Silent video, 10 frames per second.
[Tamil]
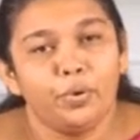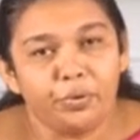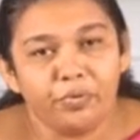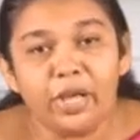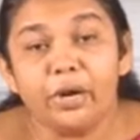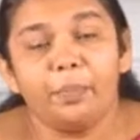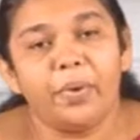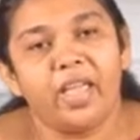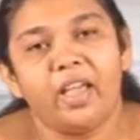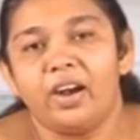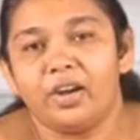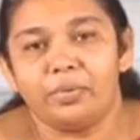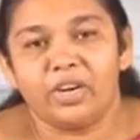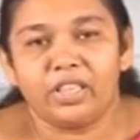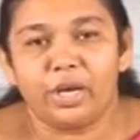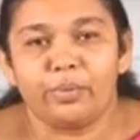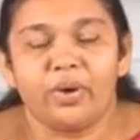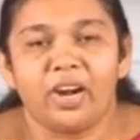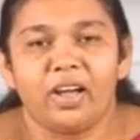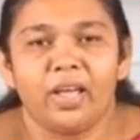ஒரு வெறுப்பை ஆண்டவர்
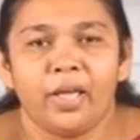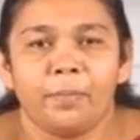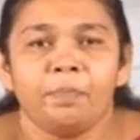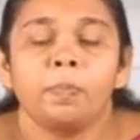தருவாராக